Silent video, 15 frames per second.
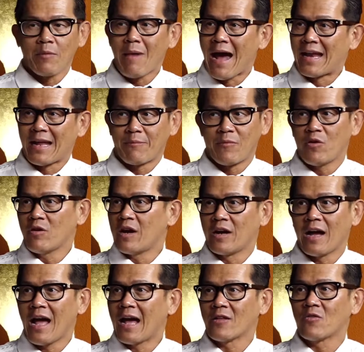ba nằm đó gần
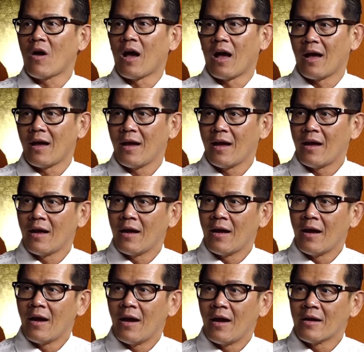cả 2 tuần.
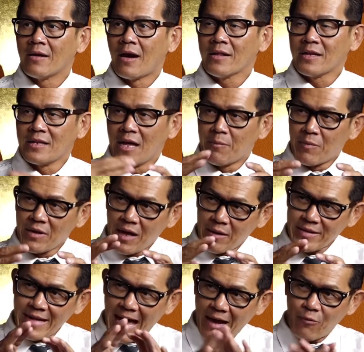Đó thì nên mình
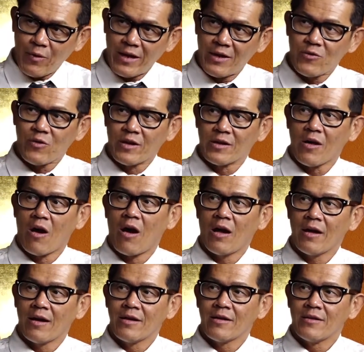nên giải quyết cái chuyện đó
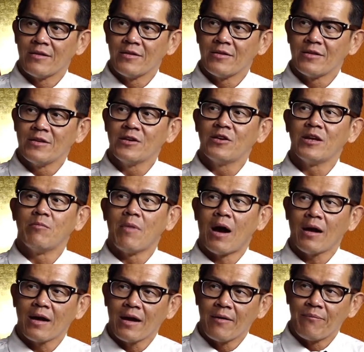trước khi
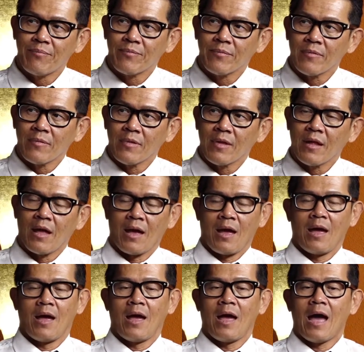mất.
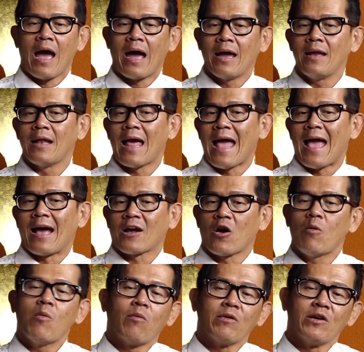Hay là
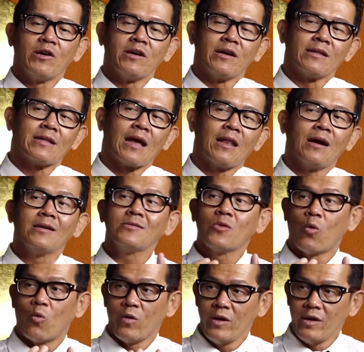có một người người ta lớn
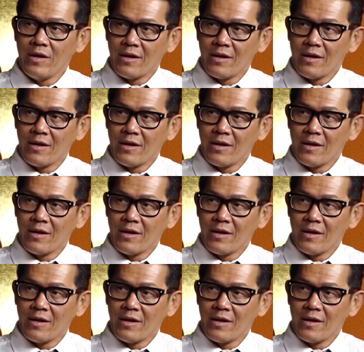tuổi